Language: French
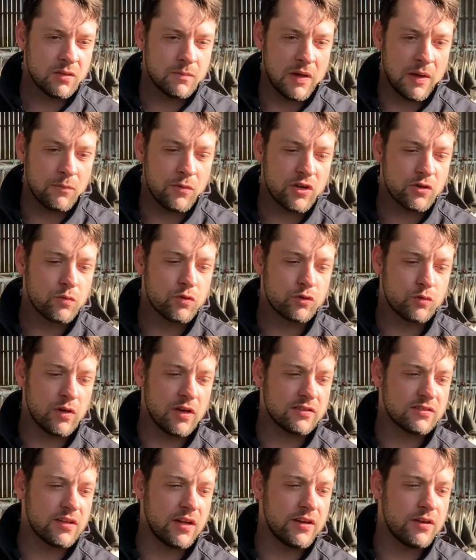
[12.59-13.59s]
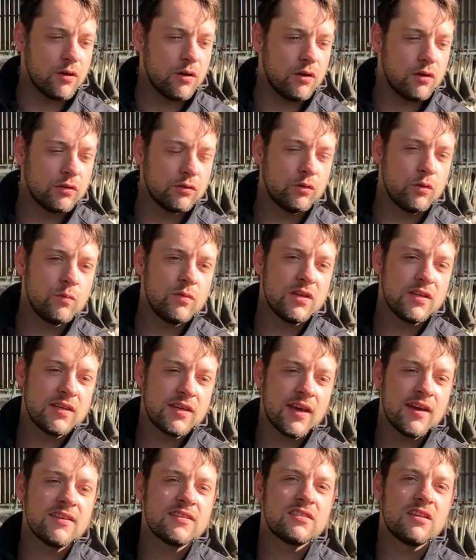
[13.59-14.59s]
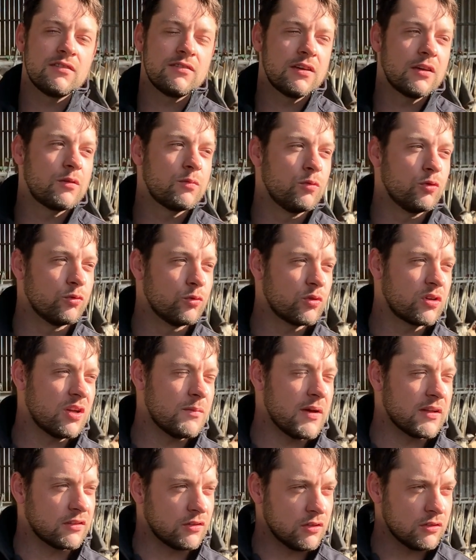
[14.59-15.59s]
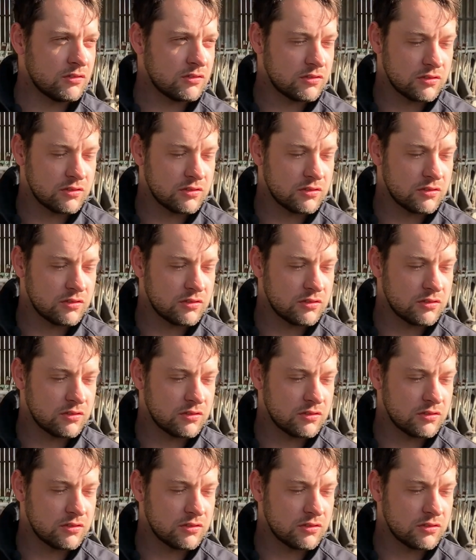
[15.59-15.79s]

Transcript: Bah, moi je me suis installé en 2015 avec mon oncle et ma tante.